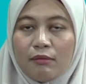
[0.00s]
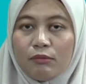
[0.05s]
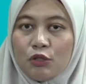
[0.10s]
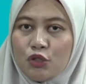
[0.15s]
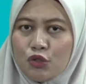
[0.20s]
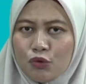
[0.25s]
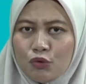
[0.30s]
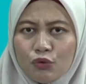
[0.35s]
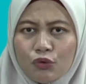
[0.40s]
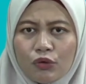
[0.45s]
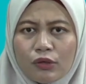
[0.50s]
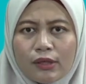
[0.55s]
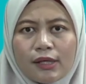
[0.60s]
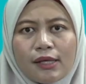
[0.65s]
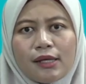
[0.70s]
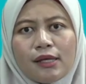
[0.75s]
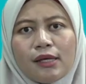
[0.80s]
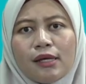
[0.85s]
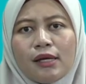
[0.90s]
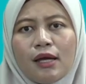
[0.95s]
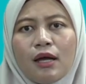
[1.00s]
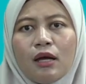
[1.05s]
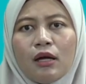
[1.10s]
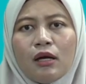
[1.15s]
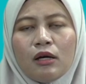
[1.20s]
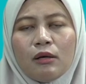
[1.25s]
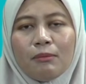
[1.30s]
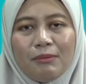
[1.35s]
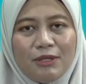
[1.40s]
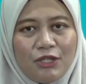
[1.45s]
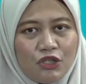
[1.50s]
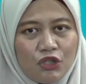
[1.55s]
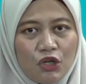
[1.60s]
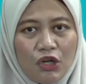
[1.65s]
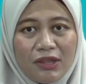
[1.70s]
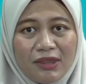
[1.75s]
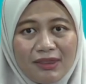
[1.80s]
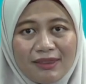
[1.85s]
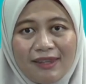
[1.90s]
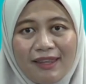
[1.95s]
Mencuri,
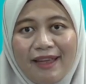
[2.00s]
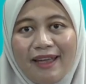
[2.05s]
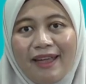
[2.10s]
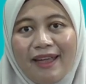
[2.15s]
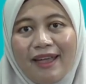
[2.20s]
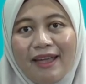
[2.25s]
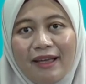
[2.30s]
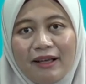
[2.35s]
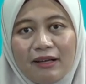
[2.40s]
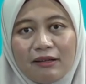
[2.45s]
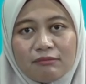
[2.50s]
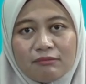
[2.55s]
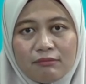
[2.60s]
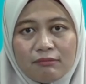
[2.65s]
mencontek,